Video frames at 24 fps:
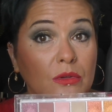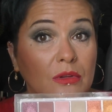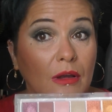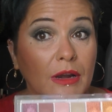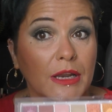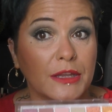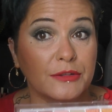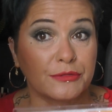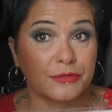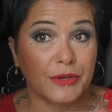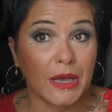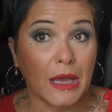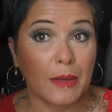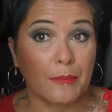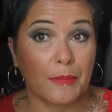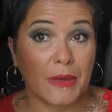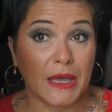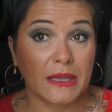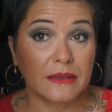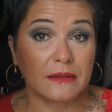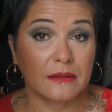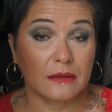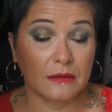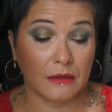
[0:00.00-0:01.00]
dans les
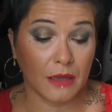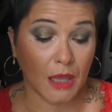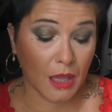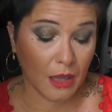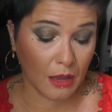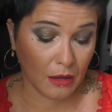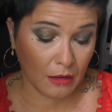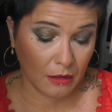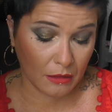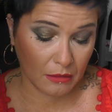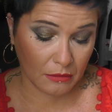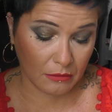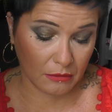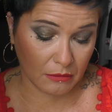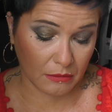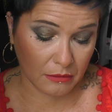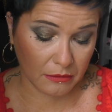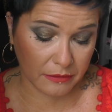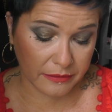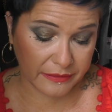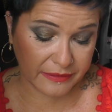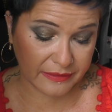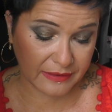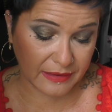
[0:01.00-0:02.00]
formats
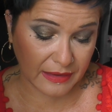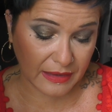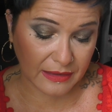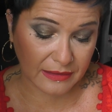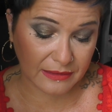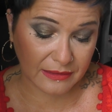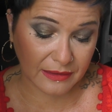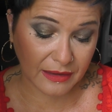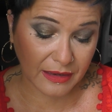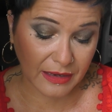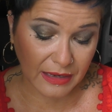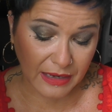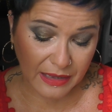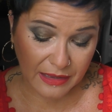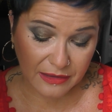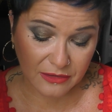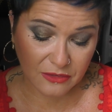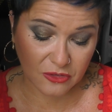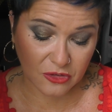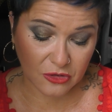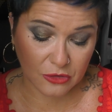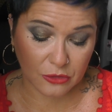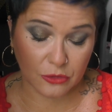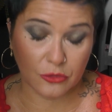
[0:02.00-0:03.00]
c'est très
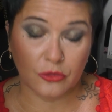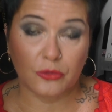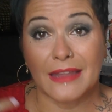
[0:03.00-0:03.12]
ledge.